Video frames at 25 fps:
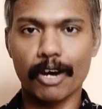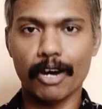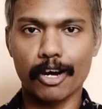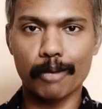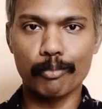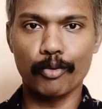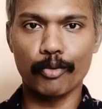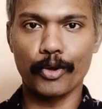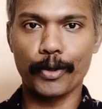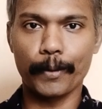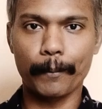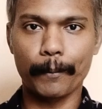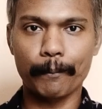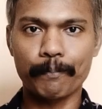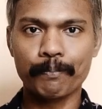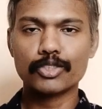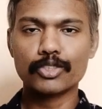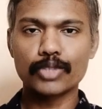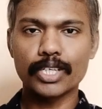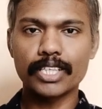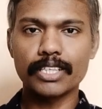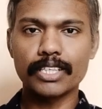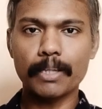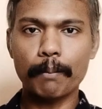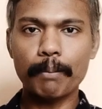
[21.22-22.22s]
பார்க்க முடியும்
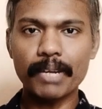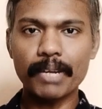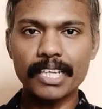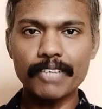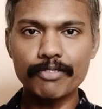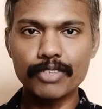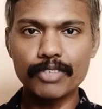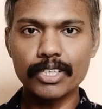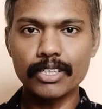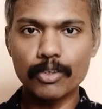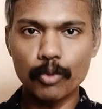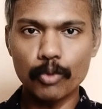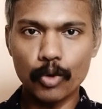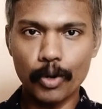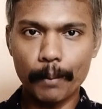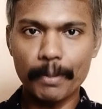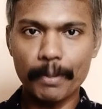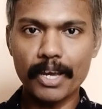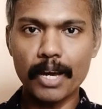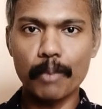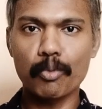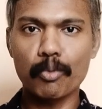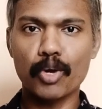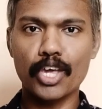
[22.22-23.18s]
ஸோ இந்த பதிவு ஒரு மிக